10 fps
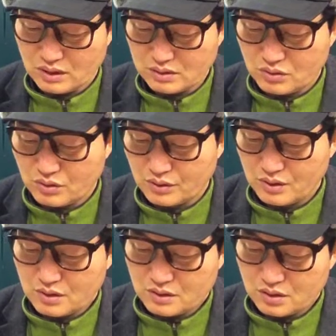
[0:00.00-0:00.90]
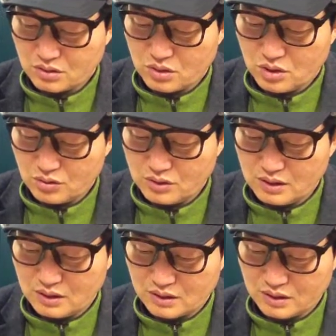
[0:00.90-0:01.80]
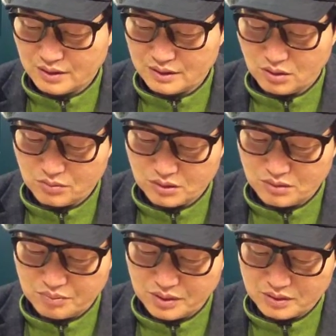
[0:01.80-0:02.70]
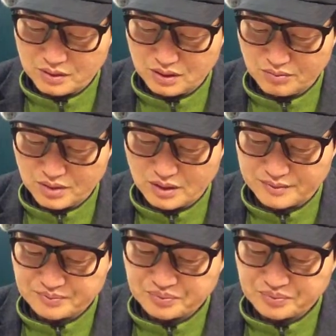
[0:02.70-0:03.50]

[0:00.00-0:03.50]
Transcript: 않고 서로 어울려 뗀 소문을 퍼뜨리며